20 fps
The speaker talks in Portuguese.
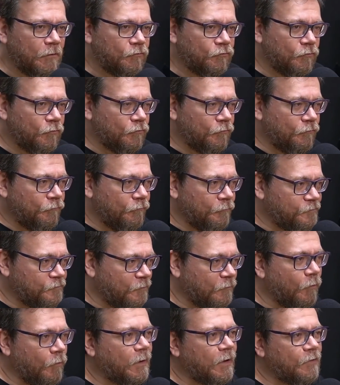O, você
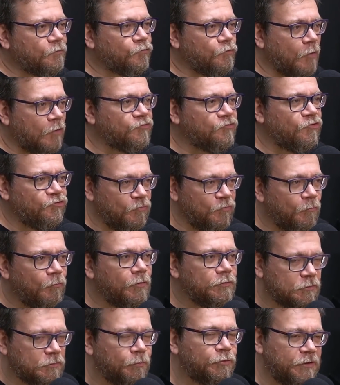colocar só gente
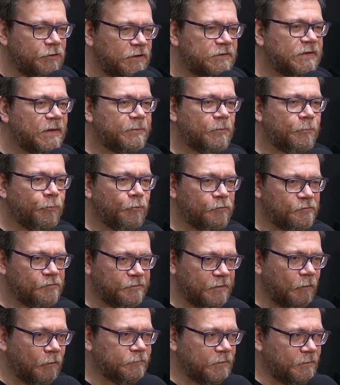muito bonita é
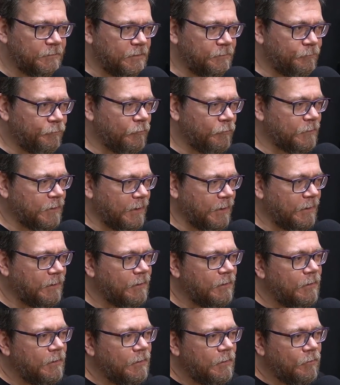proposital também, porque
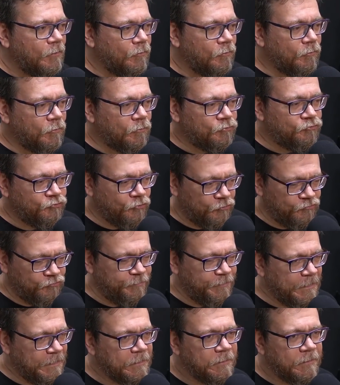o, o George
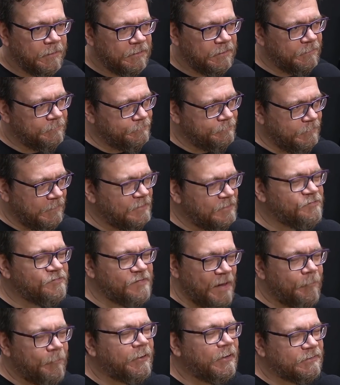Miller, ele, ele
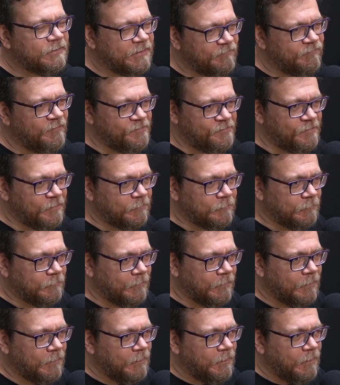sabe o que ele está fazendo,
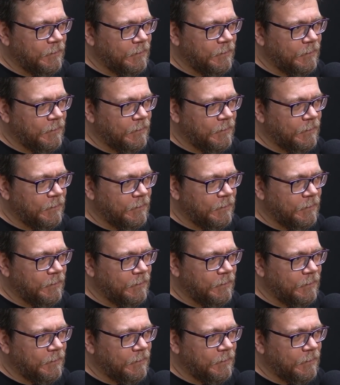né?